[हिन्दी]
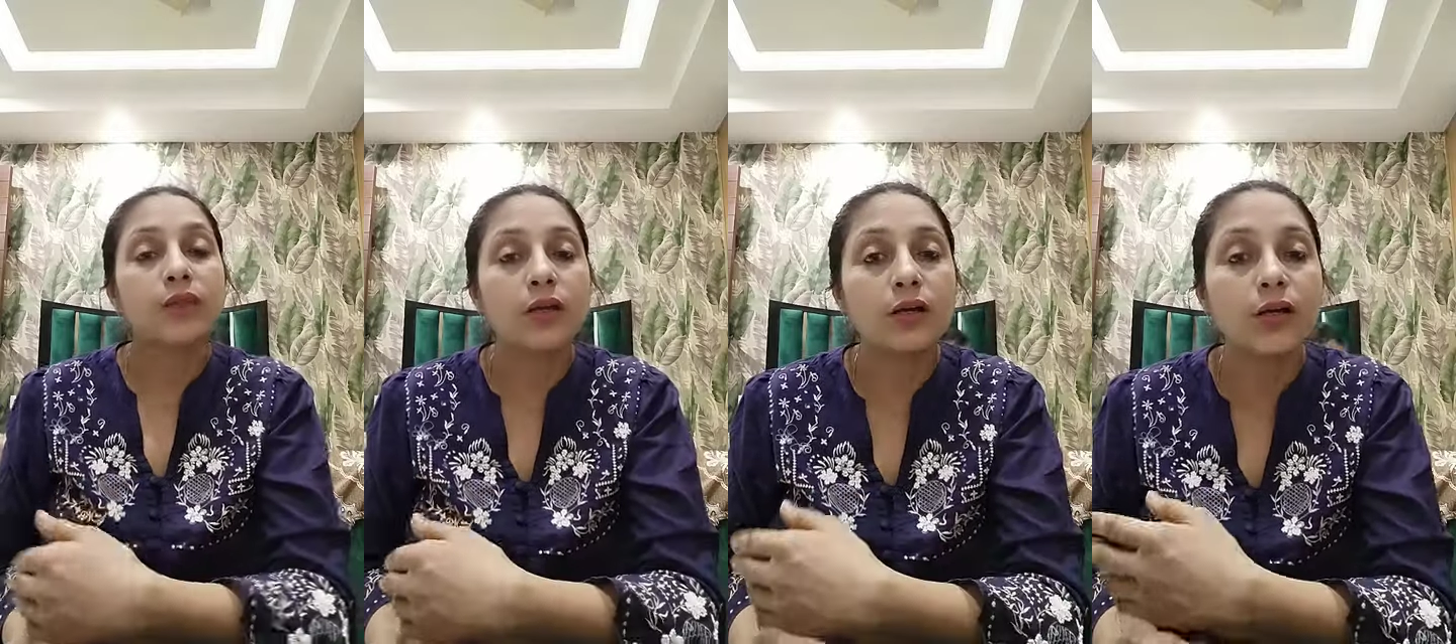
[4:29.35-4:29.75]

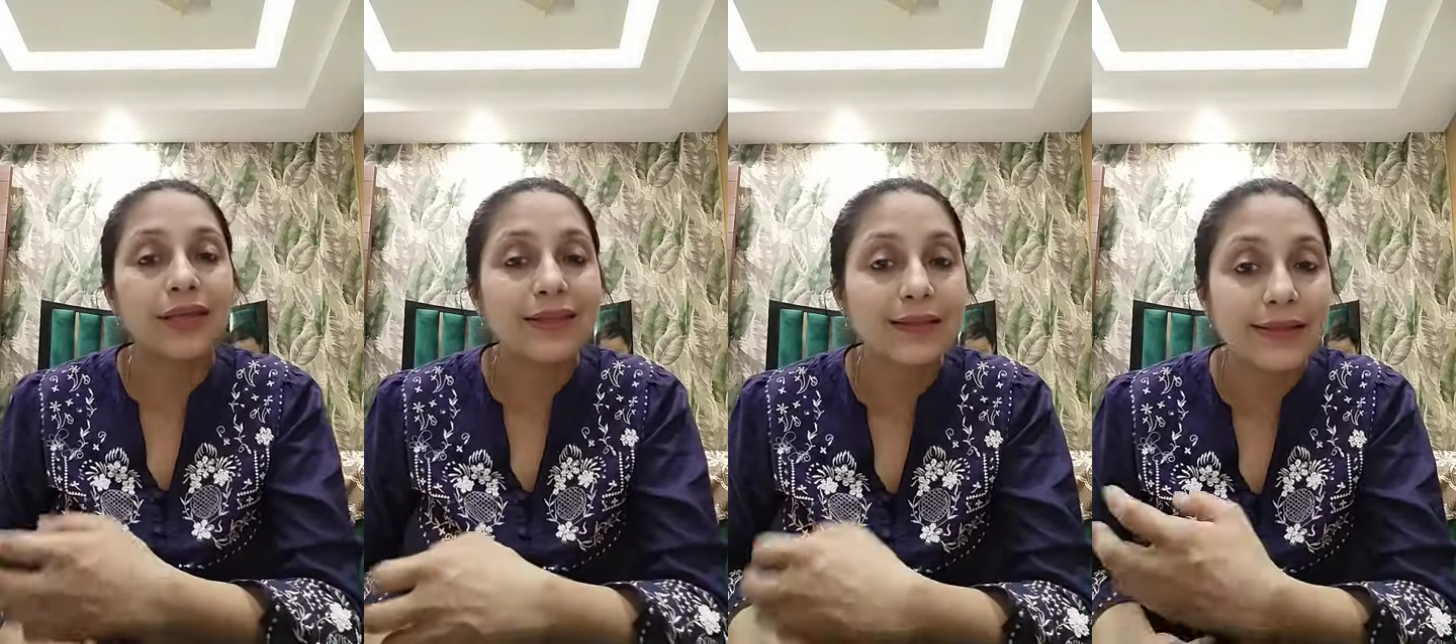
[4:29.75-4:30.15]

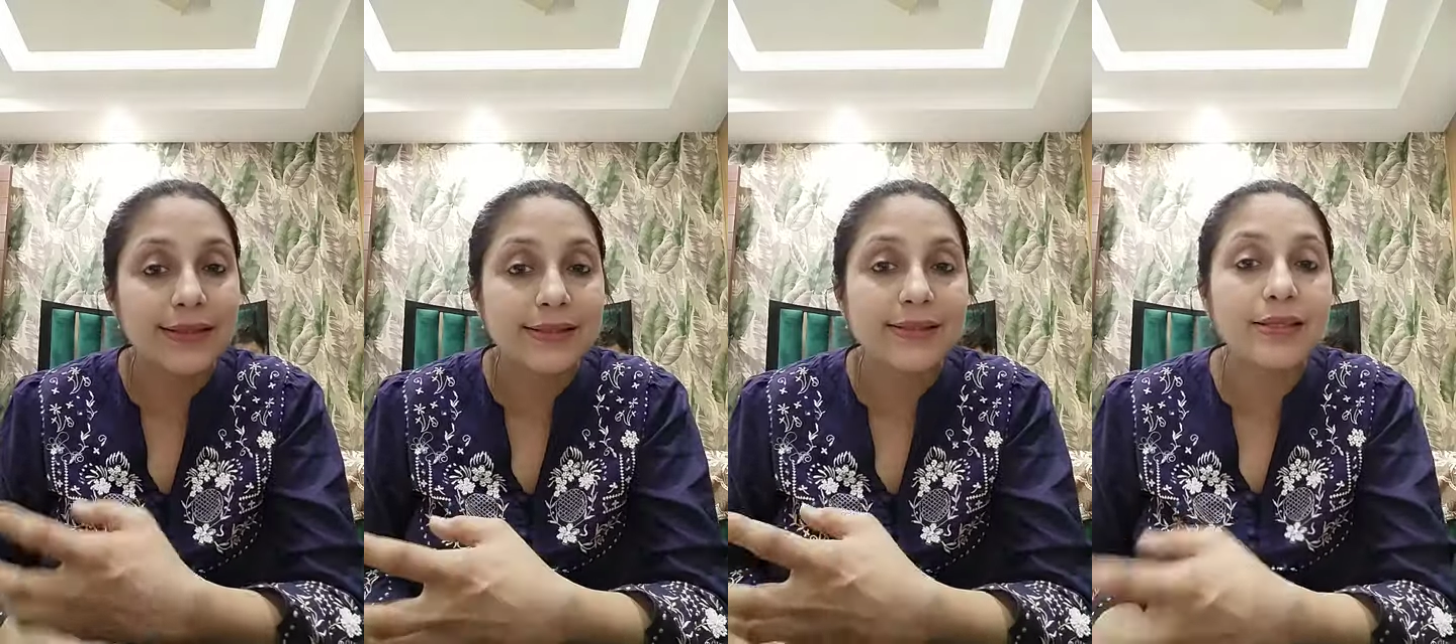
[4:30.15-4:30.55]

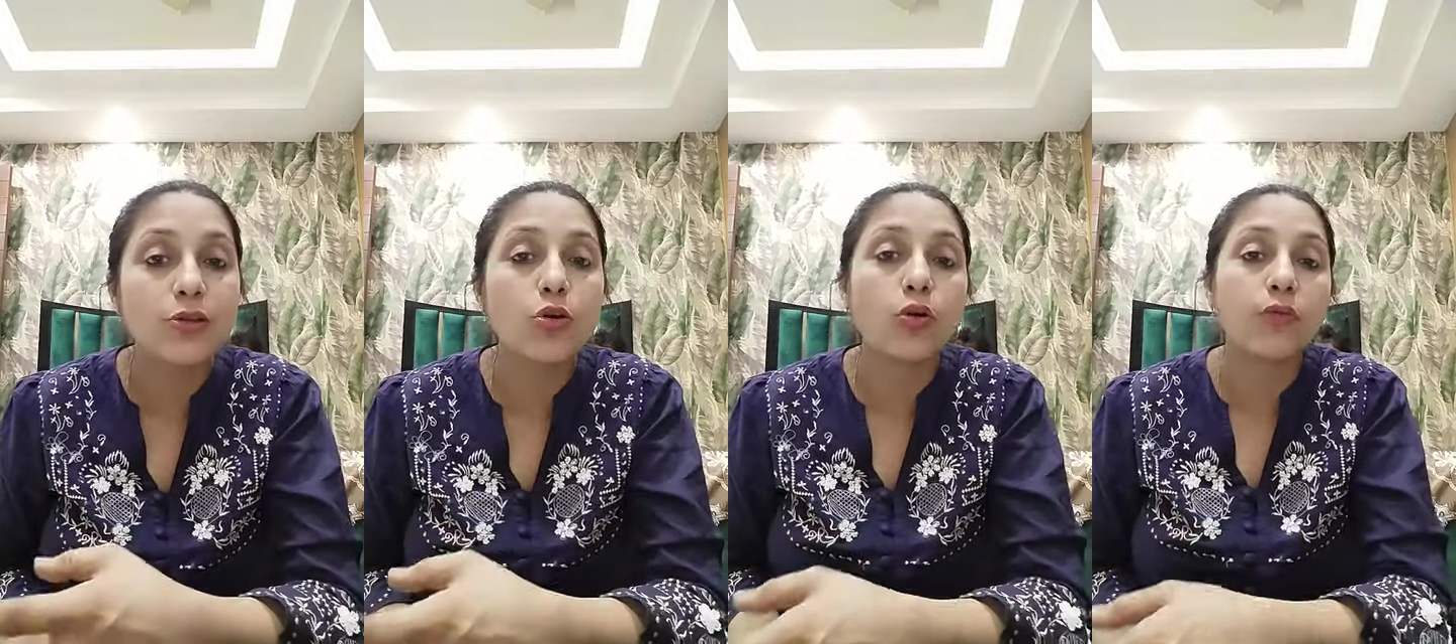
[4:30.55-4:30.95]

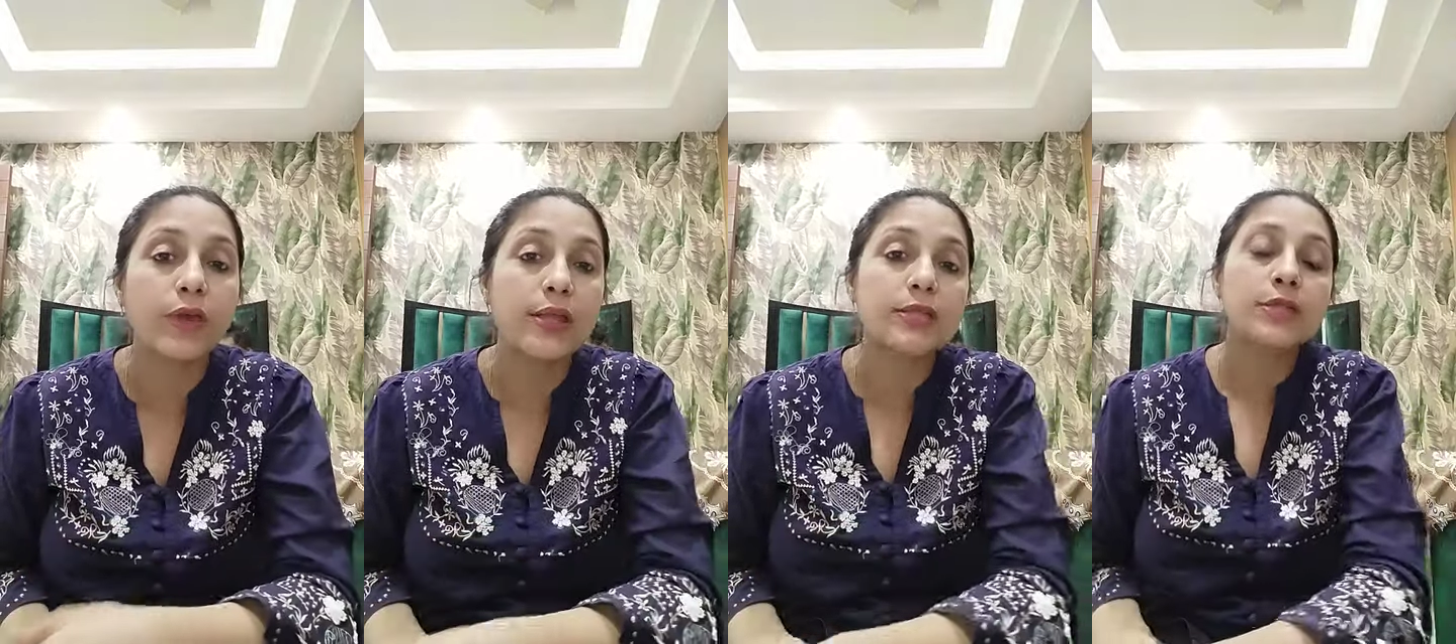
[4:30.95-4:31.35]
इंक्रीजिंग योर
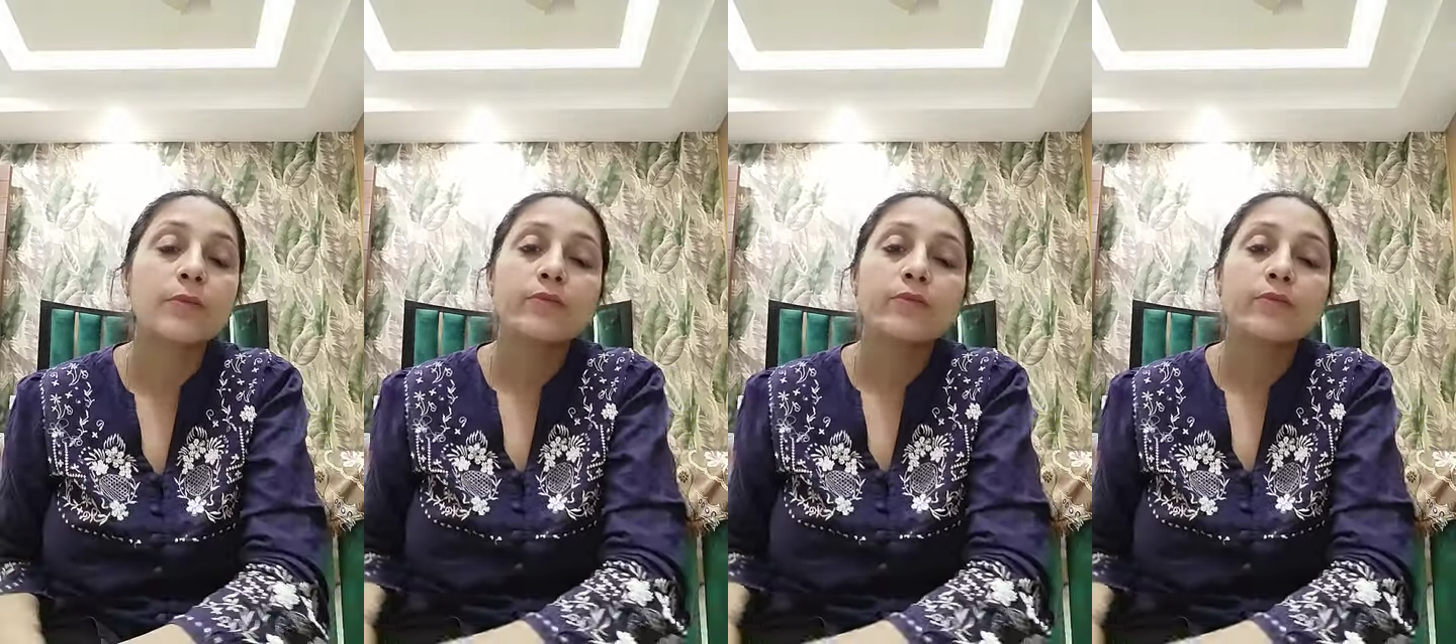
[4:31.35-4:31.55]
वेट